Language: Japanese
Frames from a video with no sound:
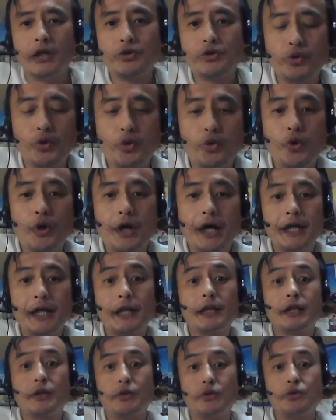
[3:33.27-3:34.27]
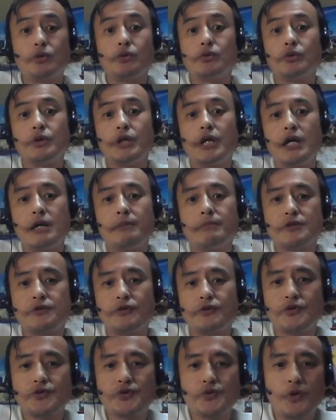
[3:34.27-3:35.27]
ちょうど公開だったということで、まあ、
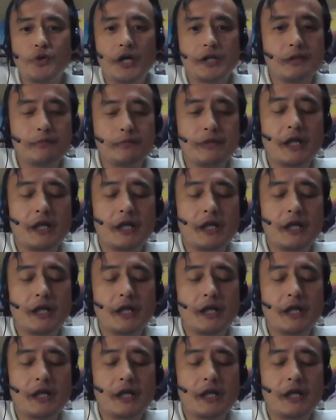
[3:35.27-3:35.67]
それの総括